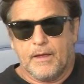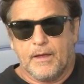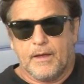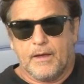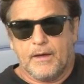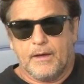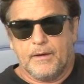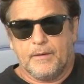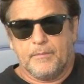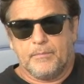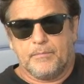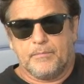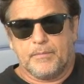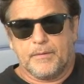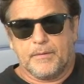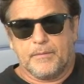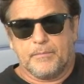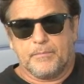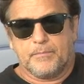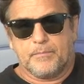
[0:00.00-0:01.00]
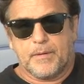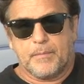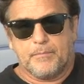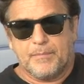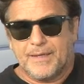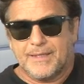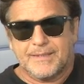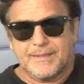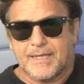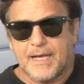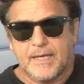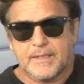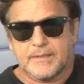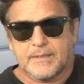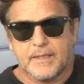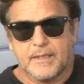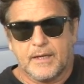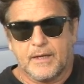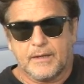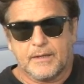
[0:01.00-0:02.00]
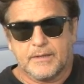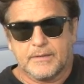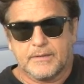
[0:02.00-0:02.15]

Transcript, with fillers: a, a, a presença, né? Quer